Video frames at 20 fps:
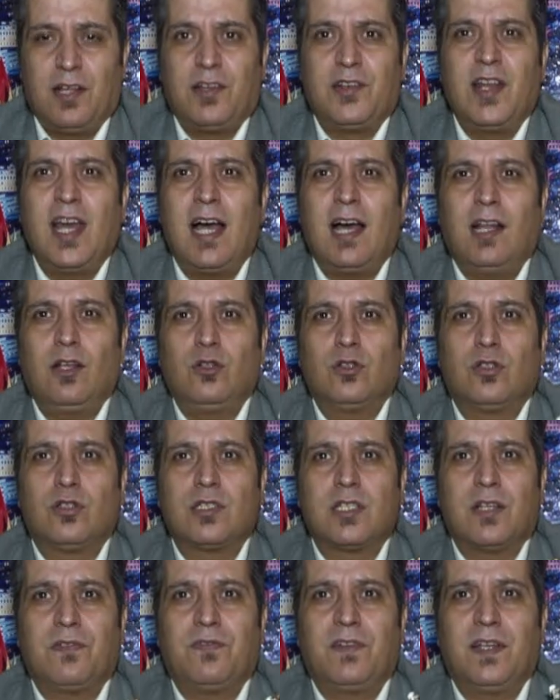Ne
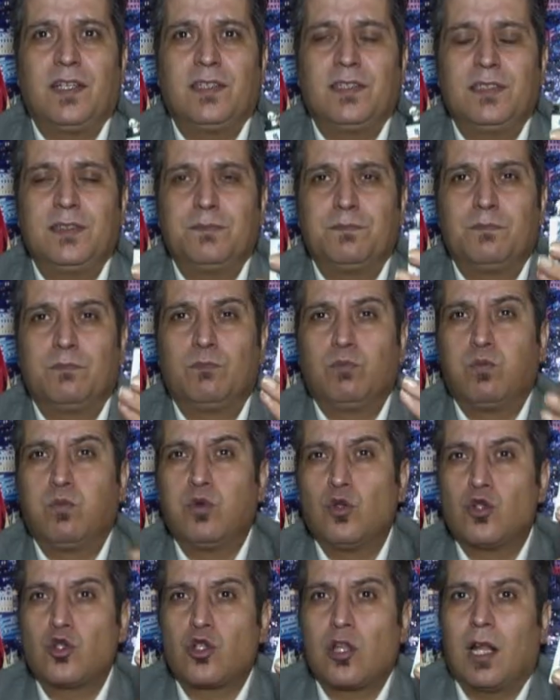alıyoruz efendim?
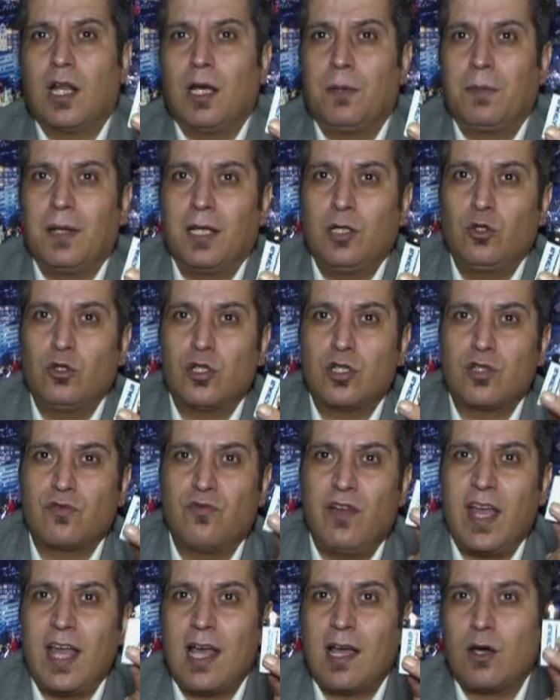Buzdolabı
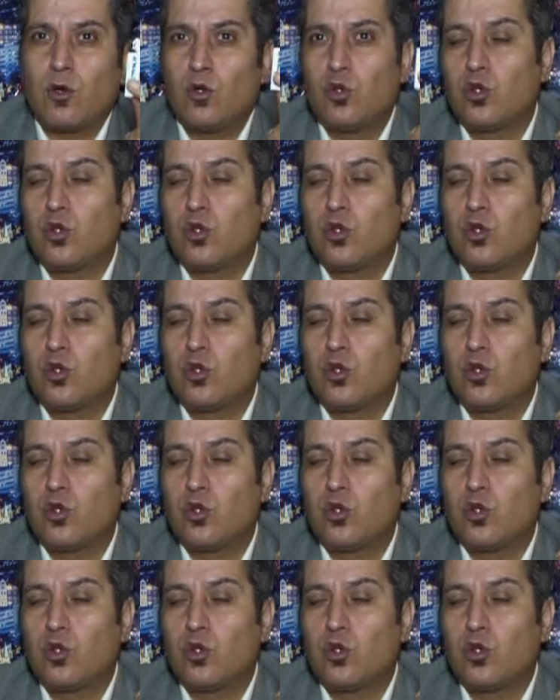alıyoruz veya